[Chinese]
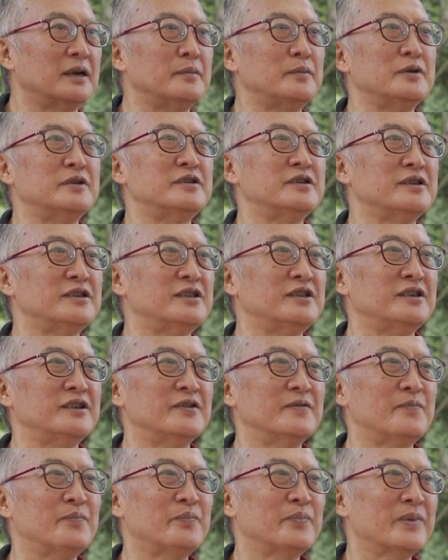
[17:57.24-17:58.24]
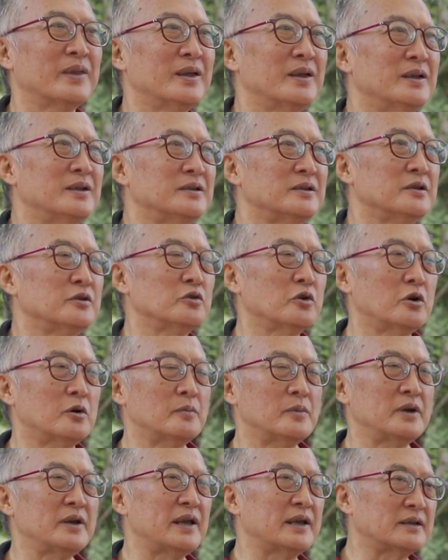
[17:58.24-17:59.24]
B C D。 只是说，我
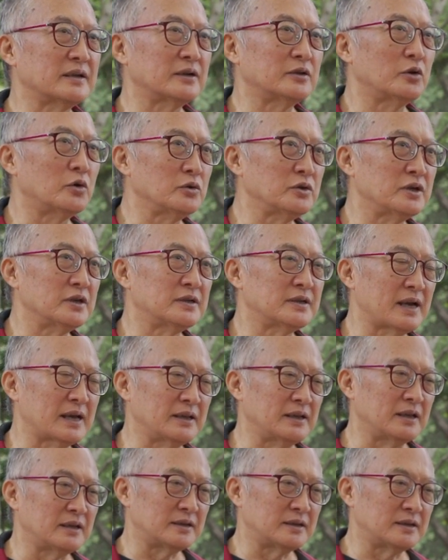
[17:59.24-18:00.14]
们练这个东西，在